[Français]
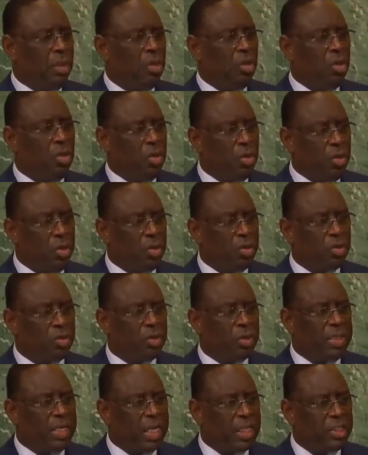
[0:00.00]
il
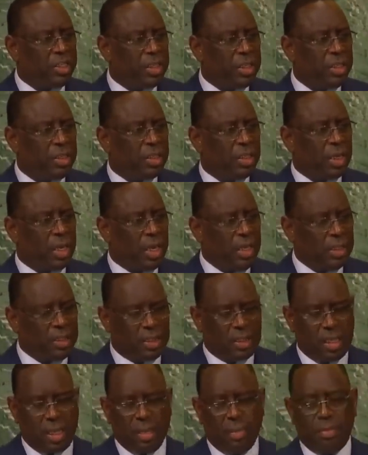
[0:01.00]
urge d'agir
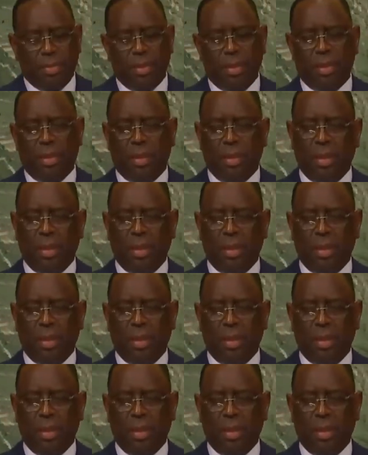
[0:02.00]
ensemble